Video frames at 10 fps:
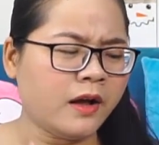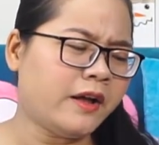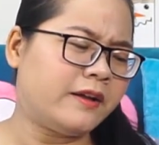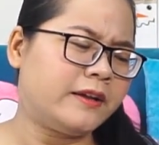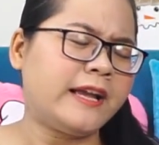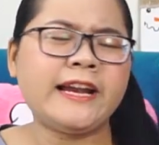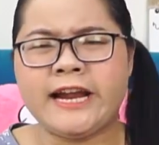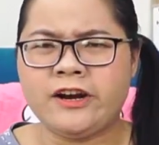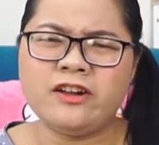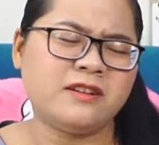à, Cái
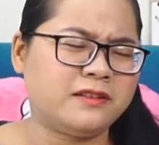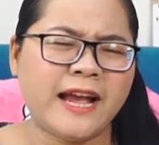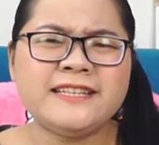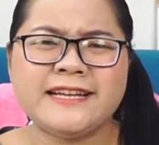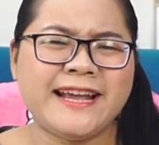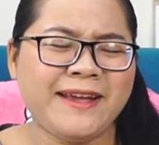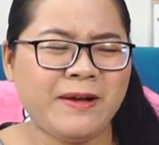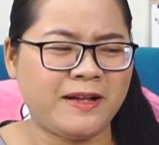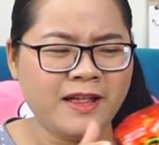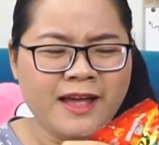này nó thử thách chị game
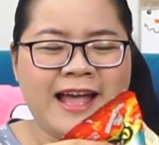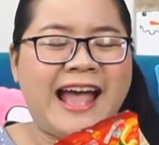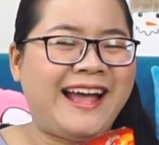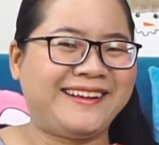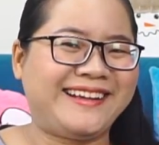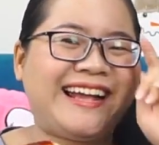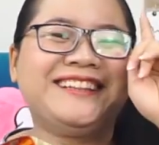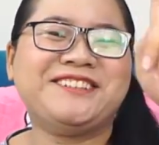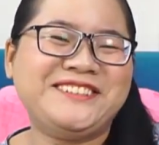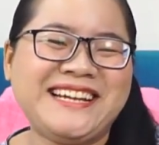ạ à. à, Cách
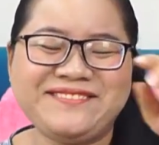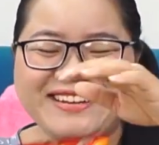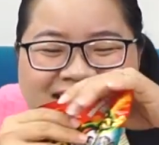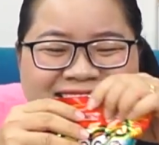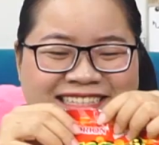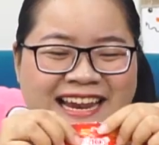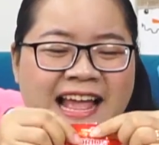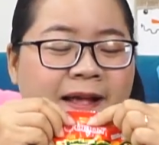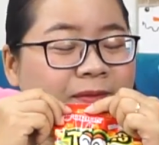tốt nhất bây giờ sẽ là